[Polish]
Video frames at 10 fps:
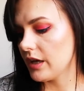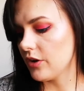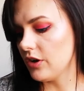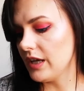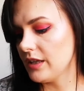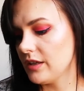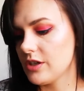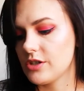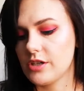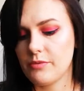Kolejny
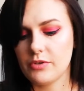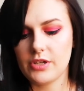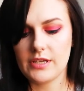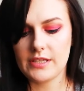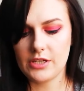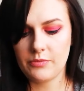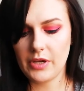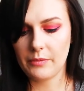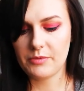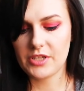jeszcze może
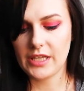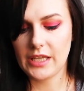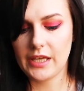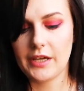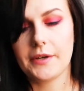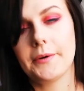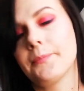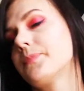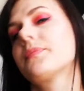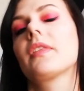jesteśmy jak przy takich
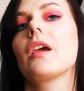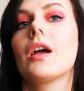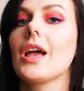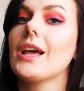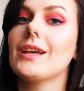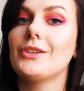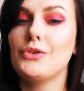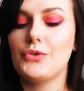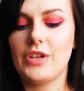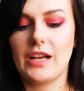
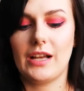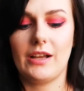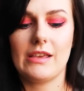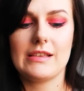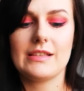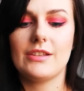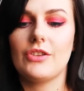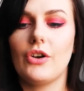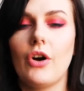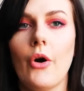nudziakach
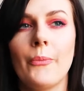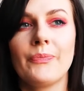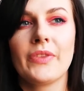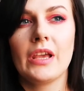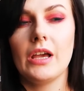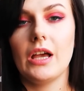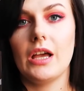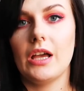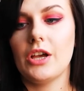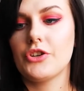jest to
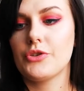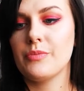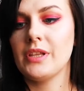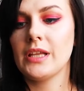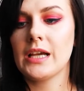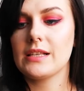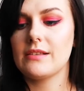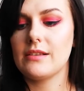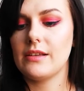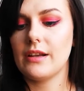e, szminka
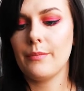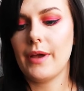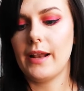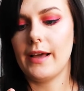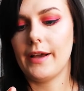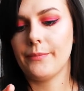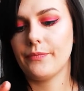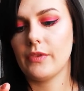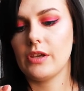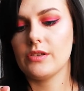z Rimmela,
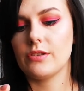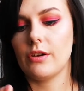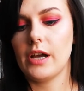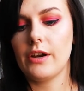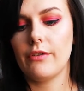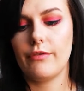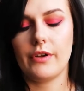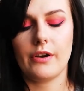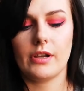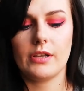jest to Airy
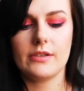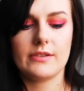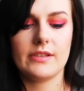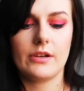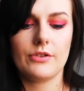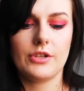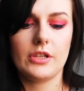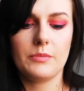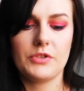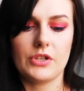Fairy
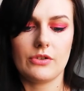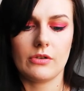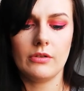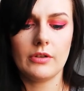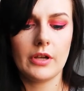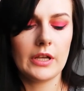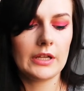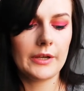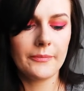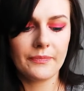070
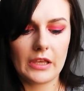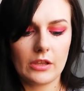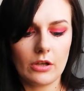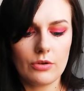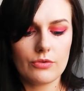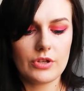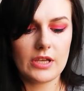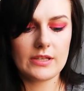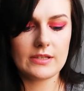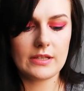i to już
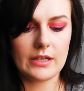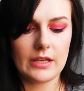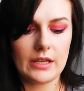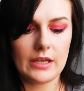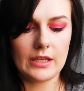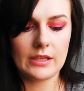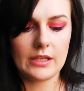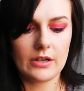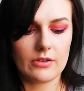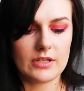jest e,
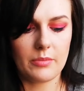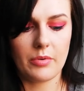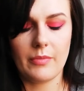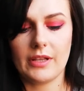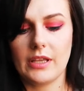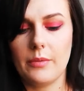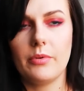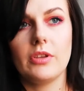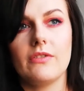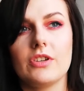inny rodzaj pomadki,
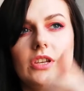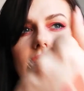ponieważ